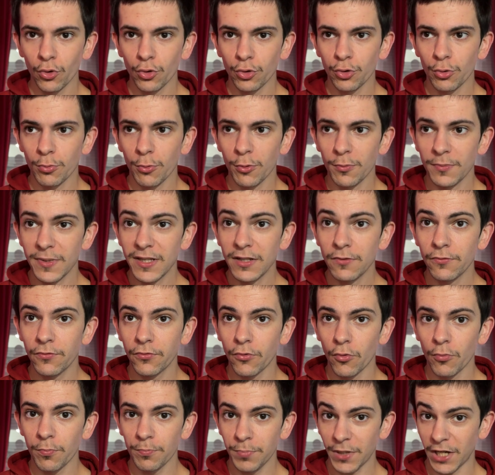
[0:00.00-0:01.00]
l'automobile
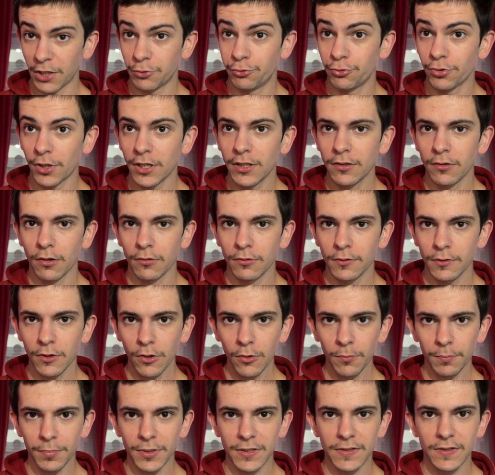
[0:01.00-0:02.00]
vont perdurer dans le
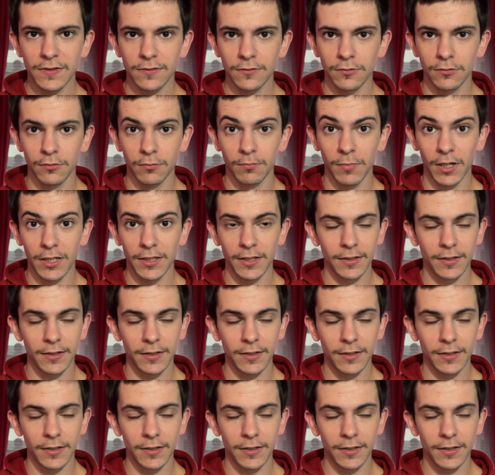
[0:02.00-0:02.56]
temps parce que bah,